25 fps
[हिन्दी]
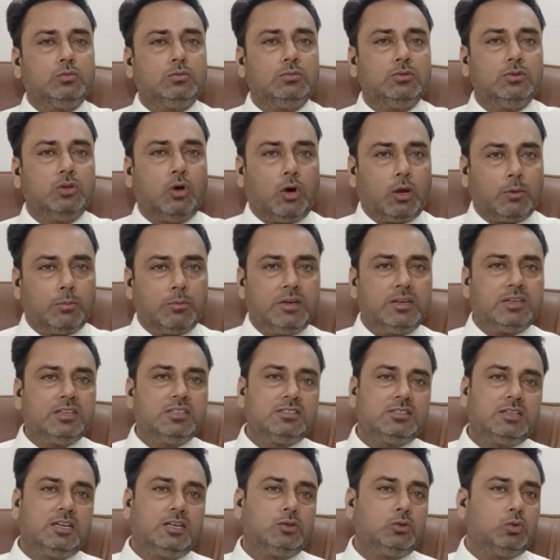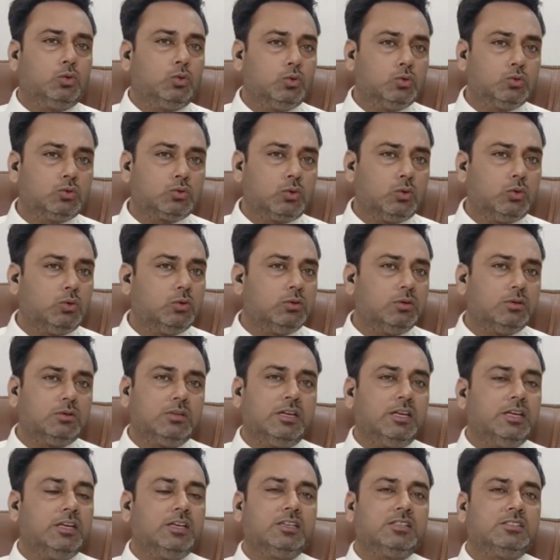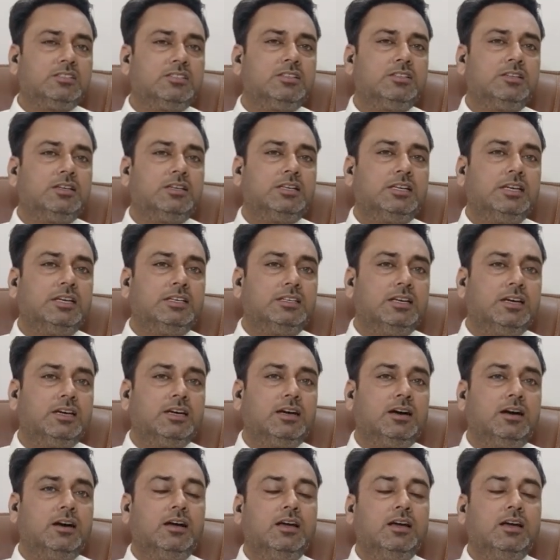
नॉर्मल रीज़न है तो उसको नहीं कंसिडर किया जाएगा